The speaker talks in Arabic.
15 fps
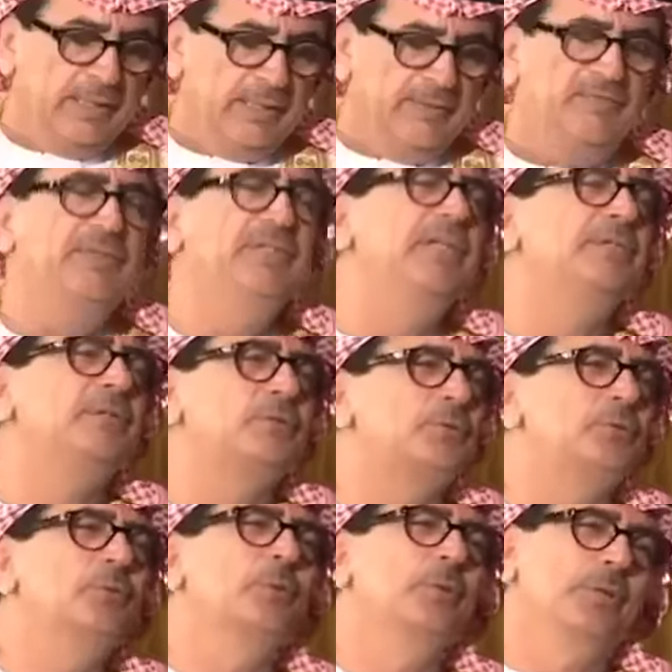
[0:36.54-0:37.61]
أه، فديت
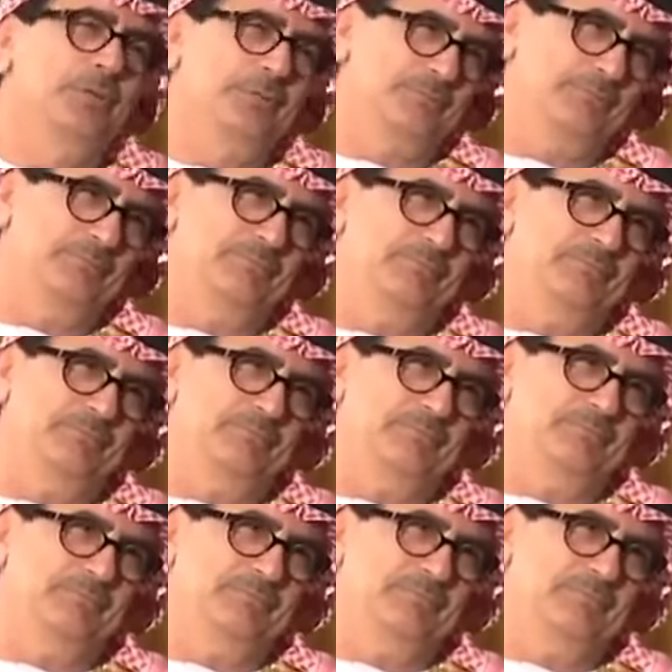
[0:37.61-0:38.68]
الطول
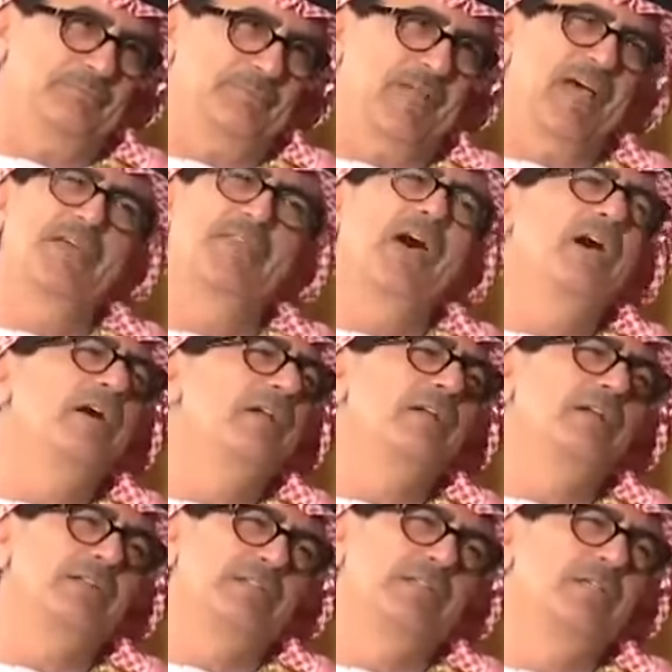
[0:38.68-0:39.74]
هذا اخر
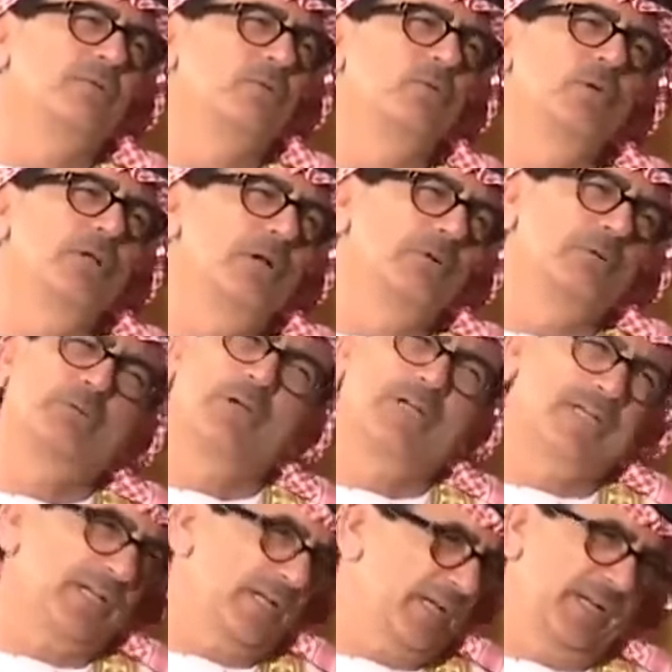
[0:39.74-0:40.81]
شيء نقوله
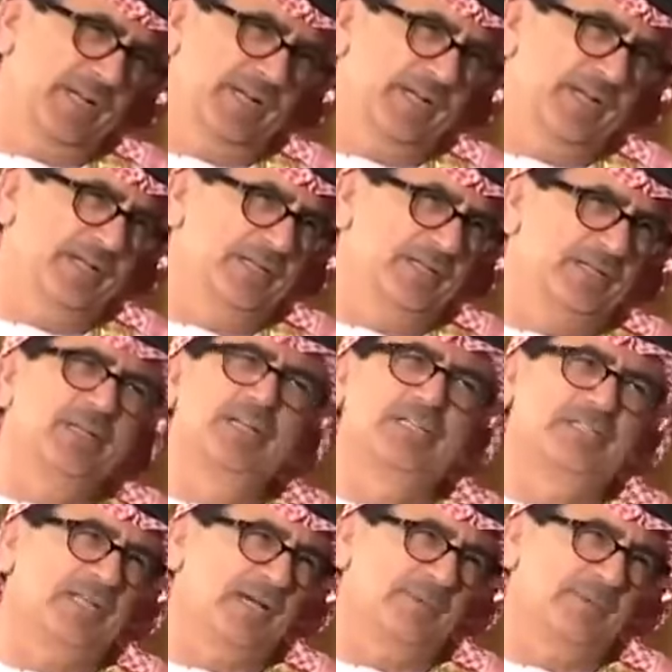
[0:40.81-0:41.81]
ونتوكل على الله لان كلش